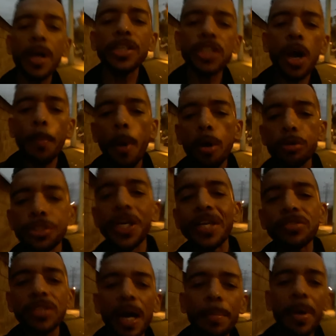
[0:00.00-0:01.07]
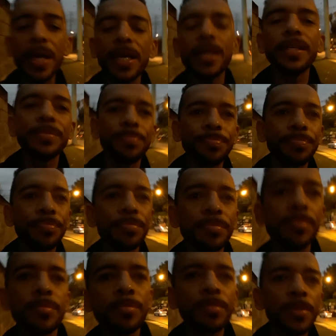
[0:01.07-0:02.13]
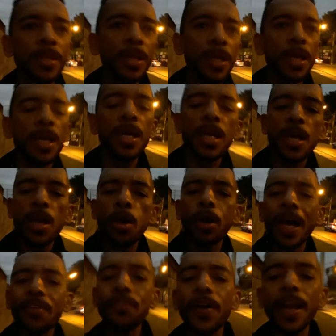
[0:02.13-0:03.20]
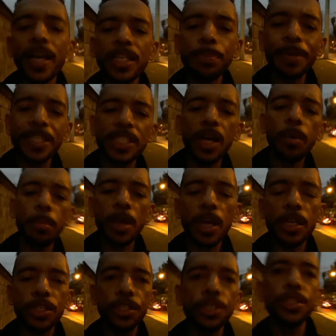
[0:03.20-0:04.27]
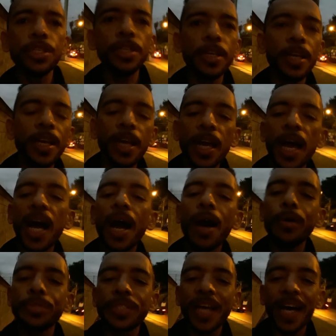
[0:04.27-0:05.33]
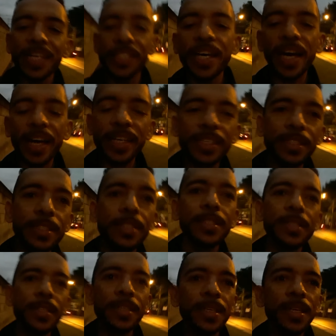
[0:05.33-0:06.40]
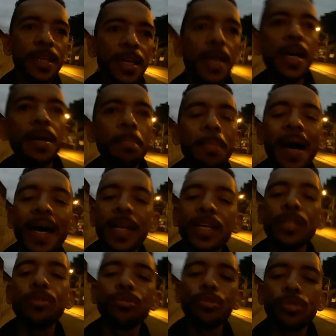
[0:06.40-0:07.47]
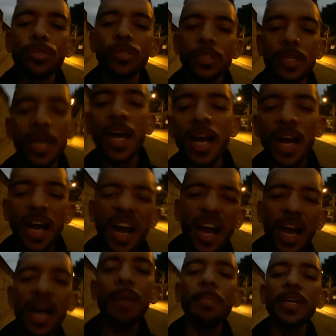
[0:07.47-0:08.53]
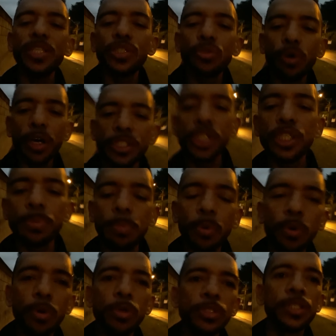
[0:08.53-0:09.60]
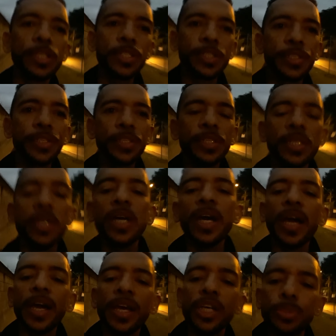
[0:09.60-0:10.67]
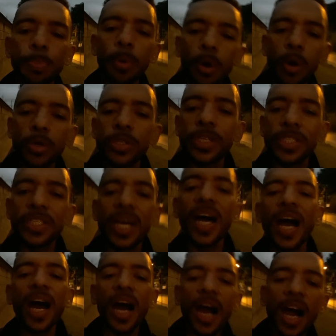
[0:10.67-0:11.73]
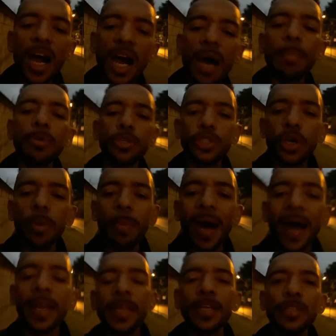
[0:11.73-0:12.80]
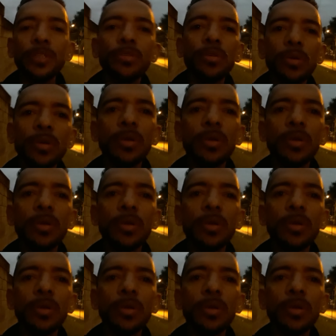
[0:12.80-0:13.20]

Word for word: causa é um pouco cedo da manhã. Eu quero falar especialmente aos casais. Maridos, amem suas esposas. Esposas, ame o seu marido.